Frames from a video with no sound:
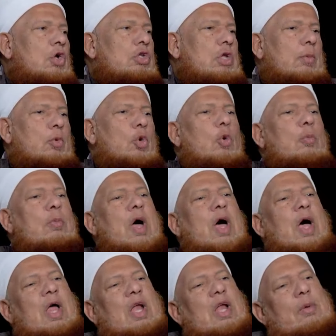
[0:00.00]
طب هم
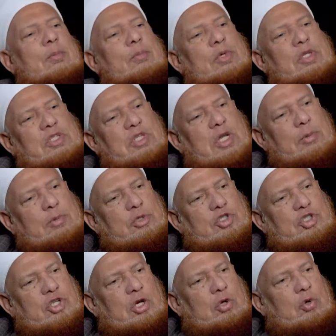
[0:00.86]
أعلم منا
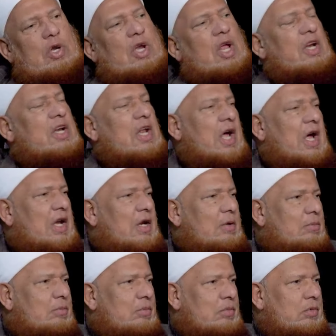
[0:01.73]
بالشرع ولا احنا أعلم؟